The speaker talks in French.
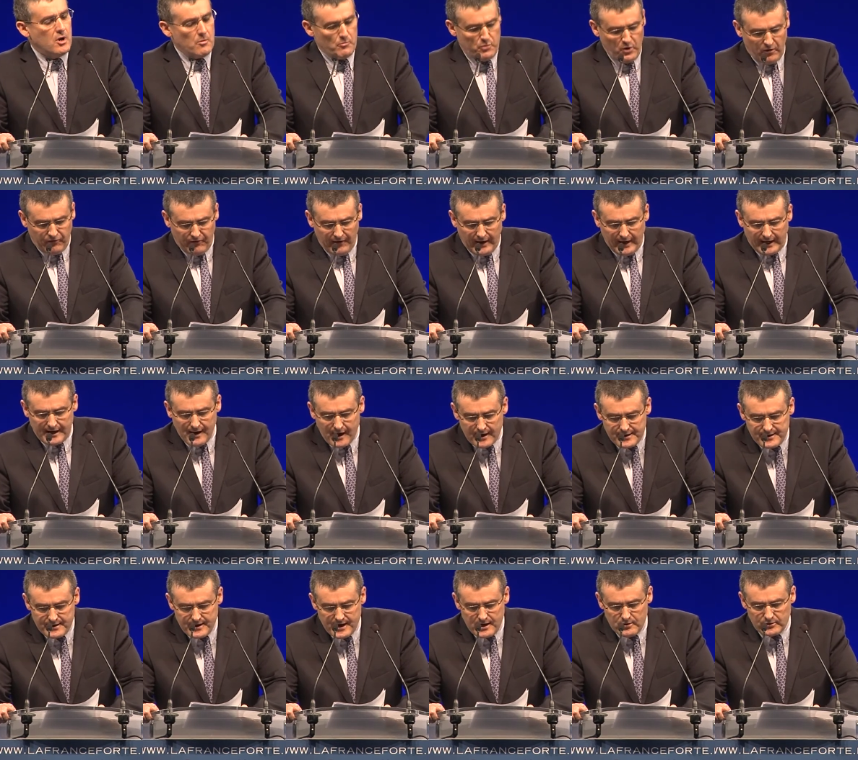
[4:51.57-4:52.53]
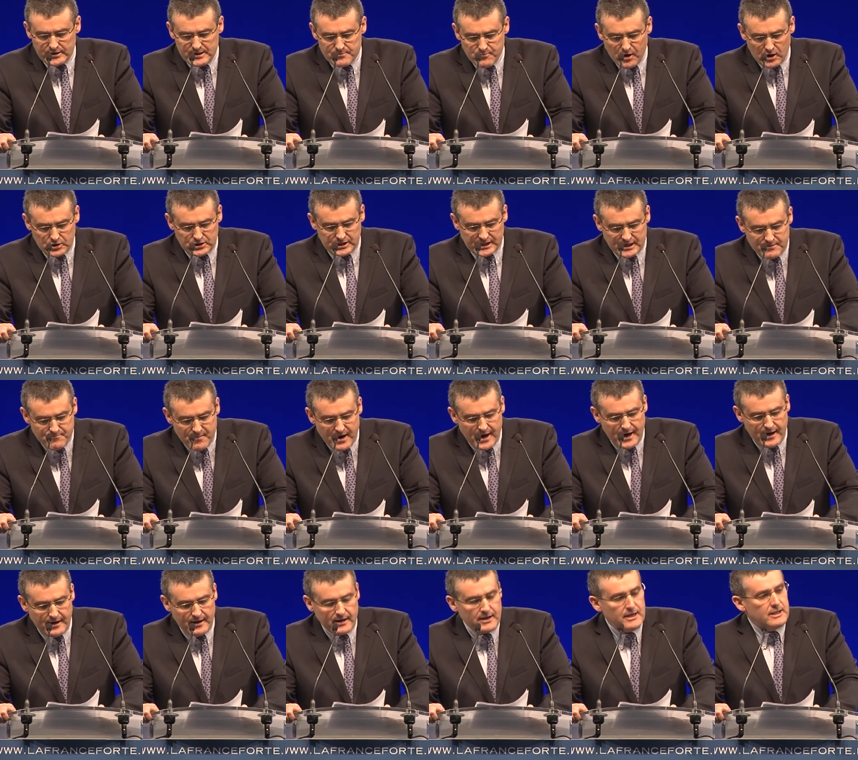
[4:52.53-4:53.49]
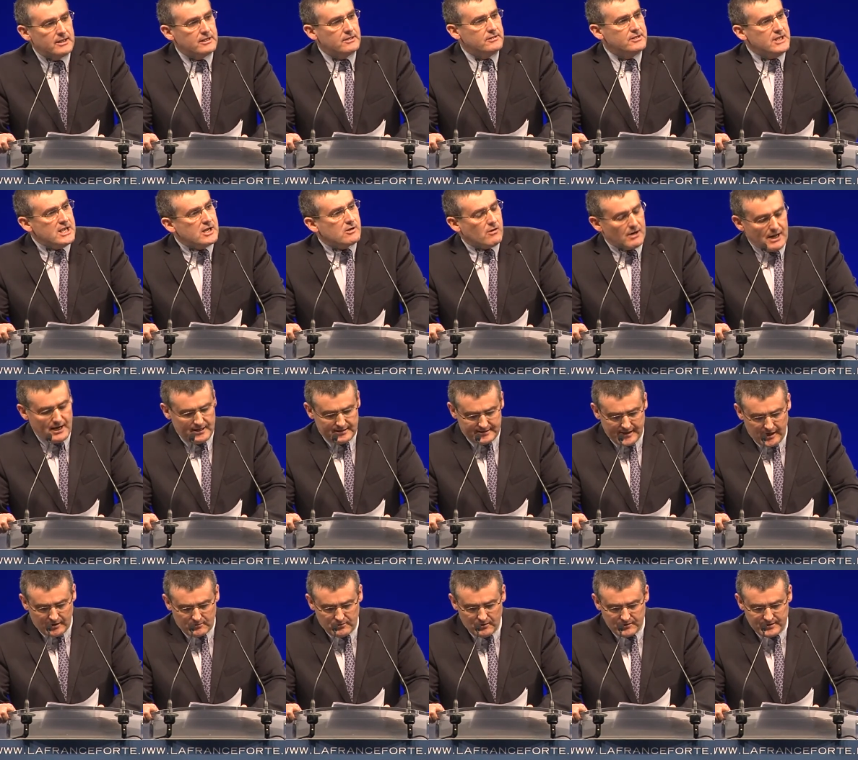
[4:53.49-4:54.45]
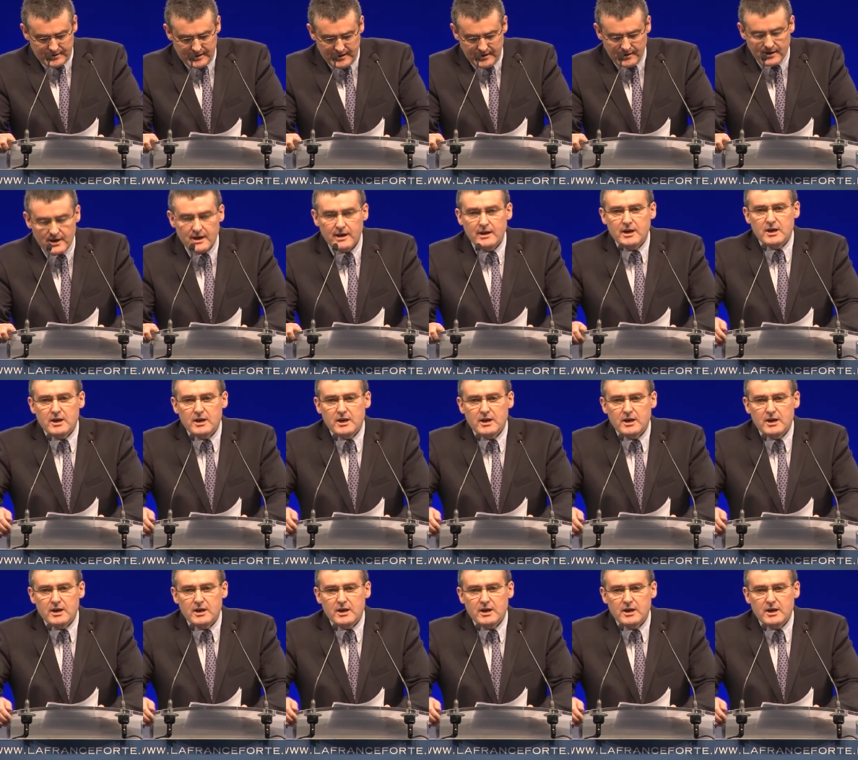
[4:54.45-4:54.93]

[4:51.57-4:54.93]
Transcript: pour faire gagner le dimanche 6 mai Nicolas Sarkozy.